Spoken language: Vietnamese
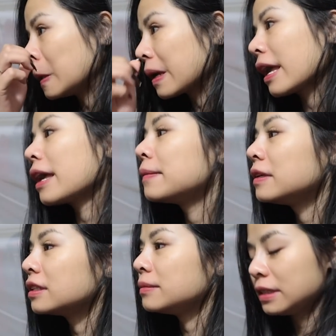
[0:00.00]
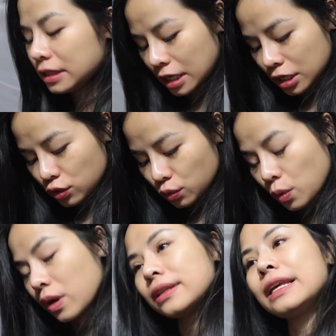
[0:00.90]
Ok, bây giờ mình sẽ đi
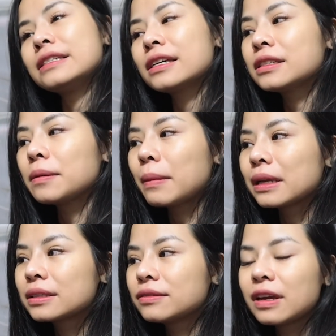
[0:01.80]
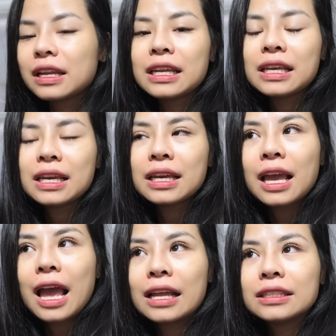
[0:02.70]
xuống đánh răng rửa mặt và đi
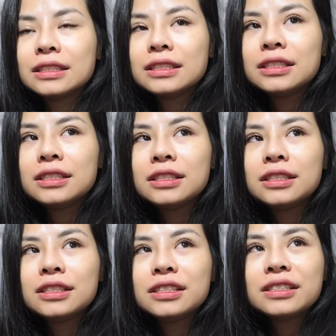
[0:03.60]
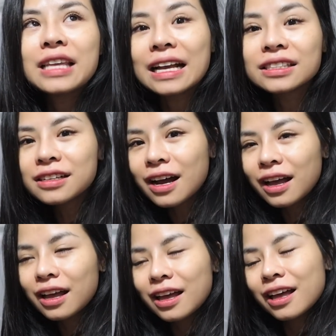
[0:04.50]
ăn sáng trưa.